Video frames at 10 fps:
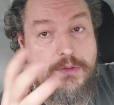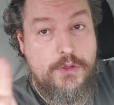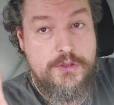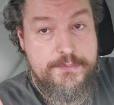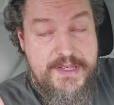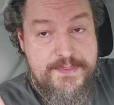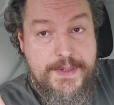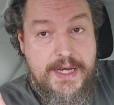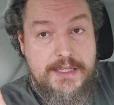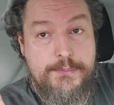Und
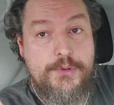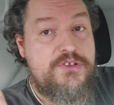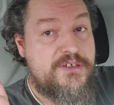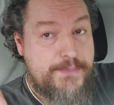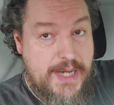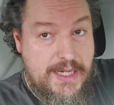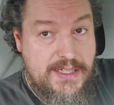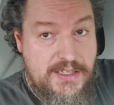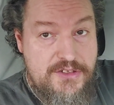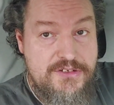Spießbratebrötchen
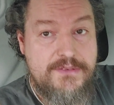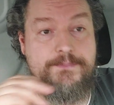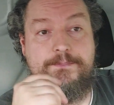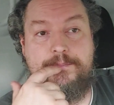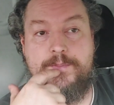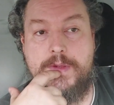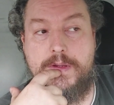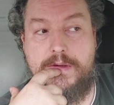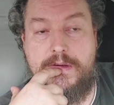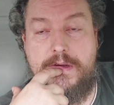mag ich.
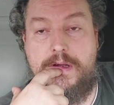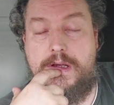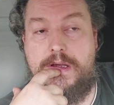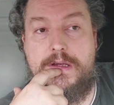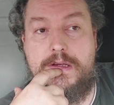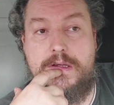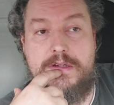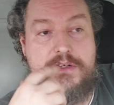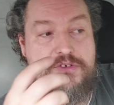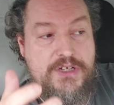
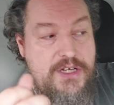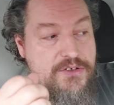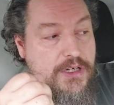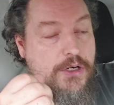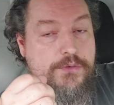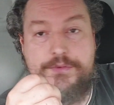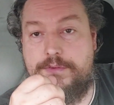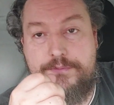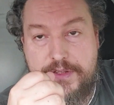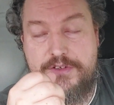Äh, da stehe ich drauf.
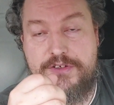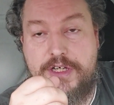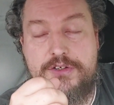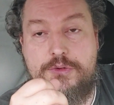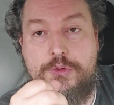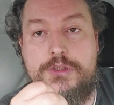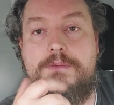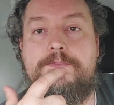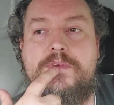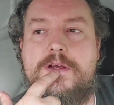Finde ich echt
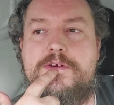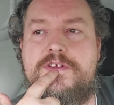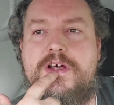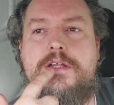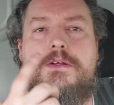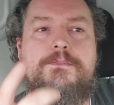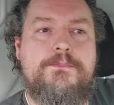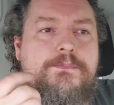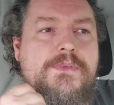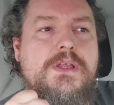gut. Da habe ich gesagt,
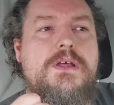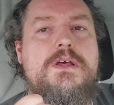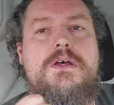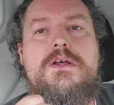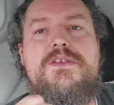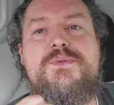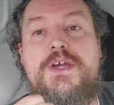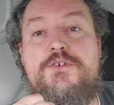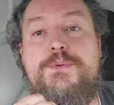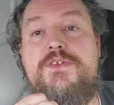
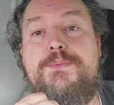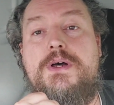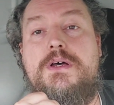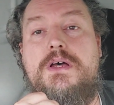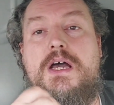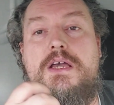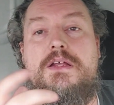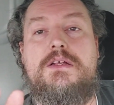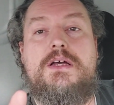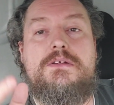zwei Spießbra
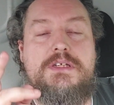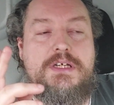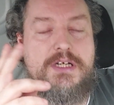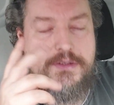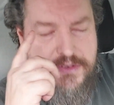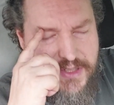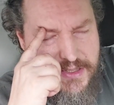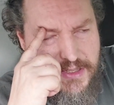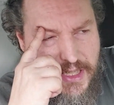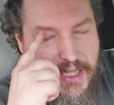nee, da habe ich
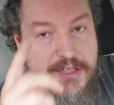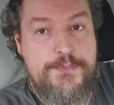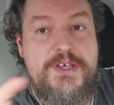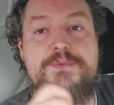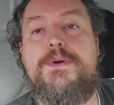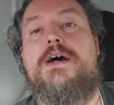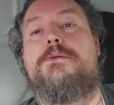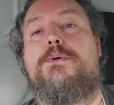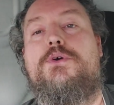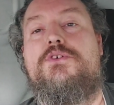gesagt, ein
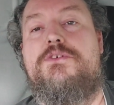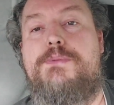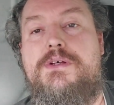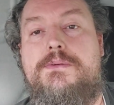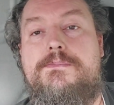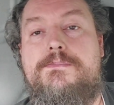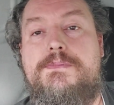Spießbratebrötchen bitte.